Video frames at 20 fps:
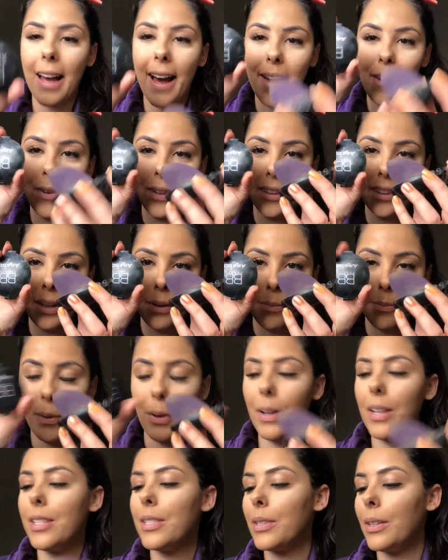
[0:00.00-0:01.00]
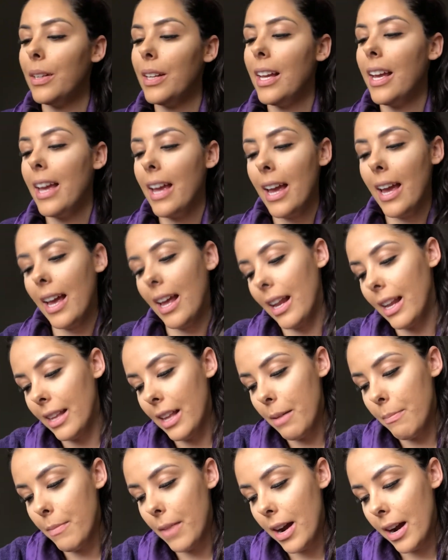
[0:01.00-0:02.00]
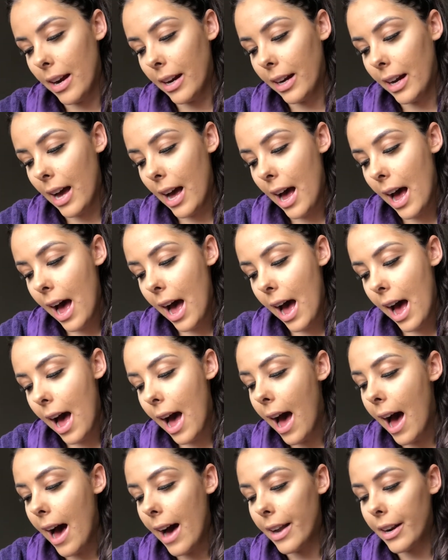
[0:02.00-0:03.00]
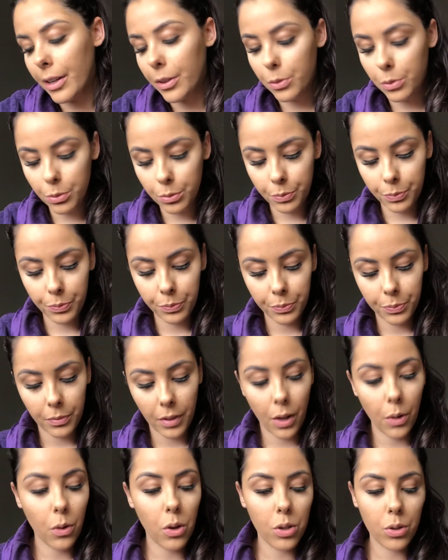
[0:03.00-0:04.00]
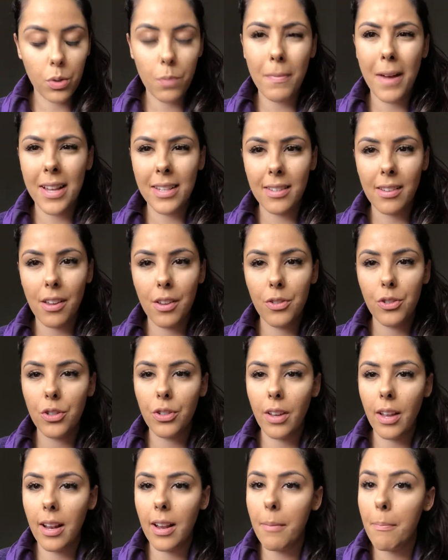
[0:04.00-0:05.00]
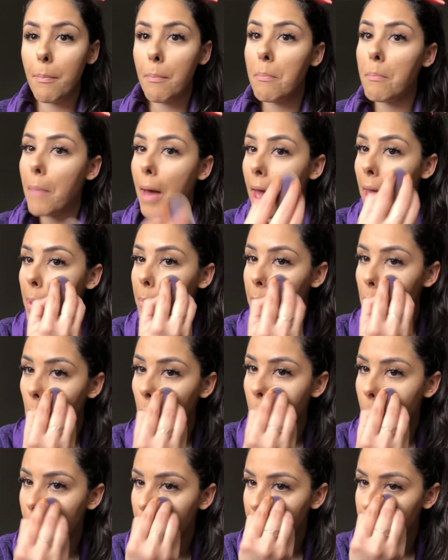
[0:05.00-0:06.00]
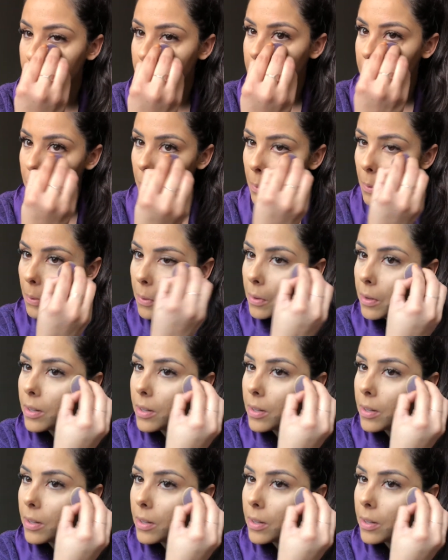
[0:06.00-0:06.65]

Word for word: Caiu a tampa, olha só. Ele é da marca Arago. Eu gosto bastante. Ele é bem bom mesmo.